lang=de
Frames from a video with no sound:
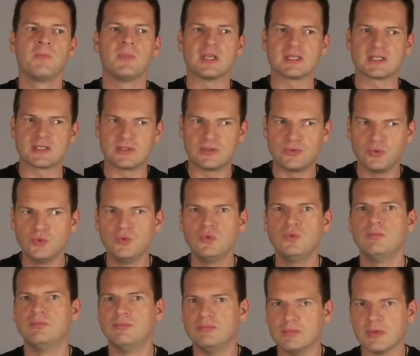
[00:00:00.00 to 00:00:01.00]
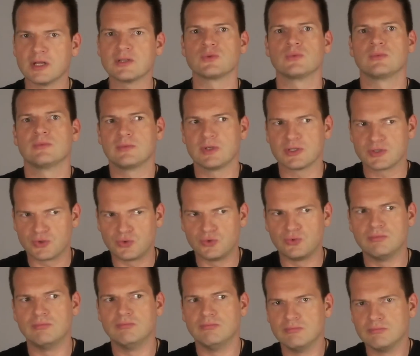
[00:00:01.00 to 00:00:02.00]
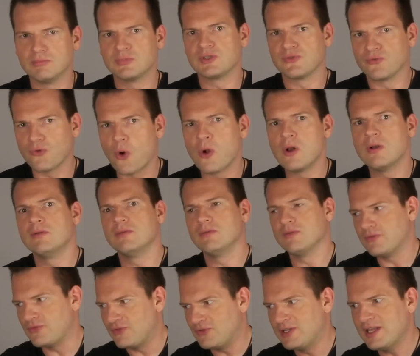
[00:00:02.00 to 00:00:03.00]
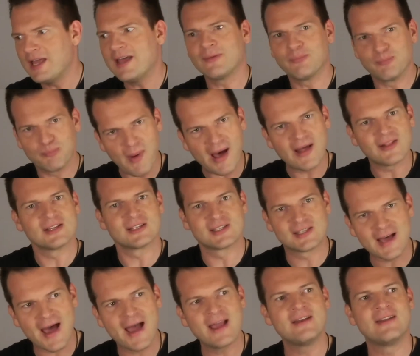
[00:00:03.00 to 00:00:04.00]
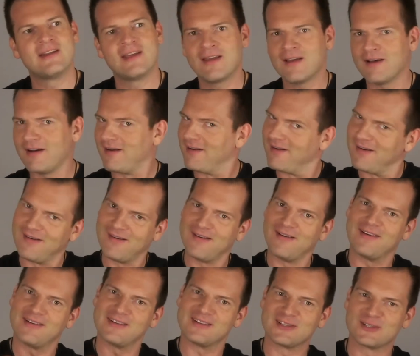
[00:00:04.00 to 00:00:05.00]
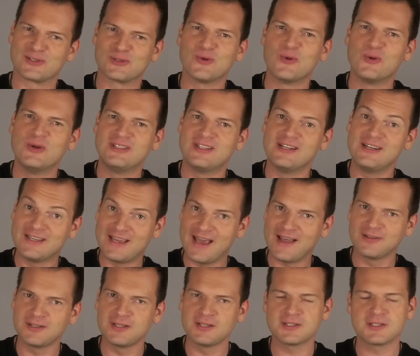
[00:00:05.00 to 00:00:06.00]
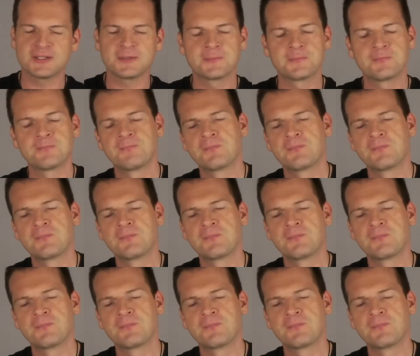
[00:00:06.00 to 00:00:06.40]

dass du, also dass du sie wollen der Mann sein, der aha, so intelligent ist